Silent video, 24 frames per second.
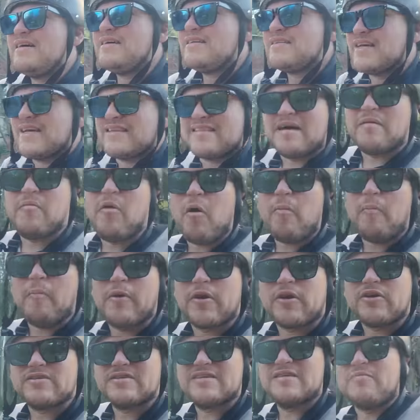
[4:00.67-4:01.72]
Ya estamos
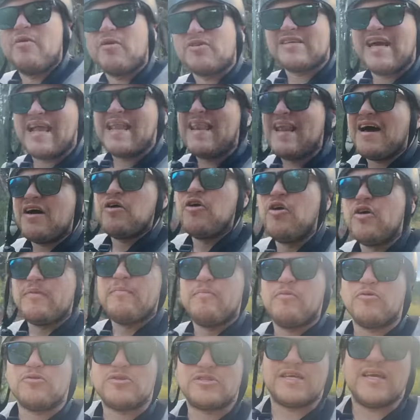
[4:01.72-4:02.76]
próximos al lago de
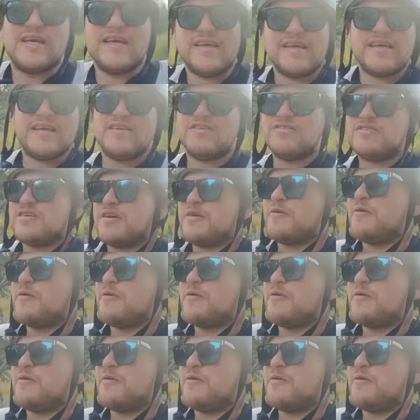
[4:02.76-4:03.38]
Puyen y no se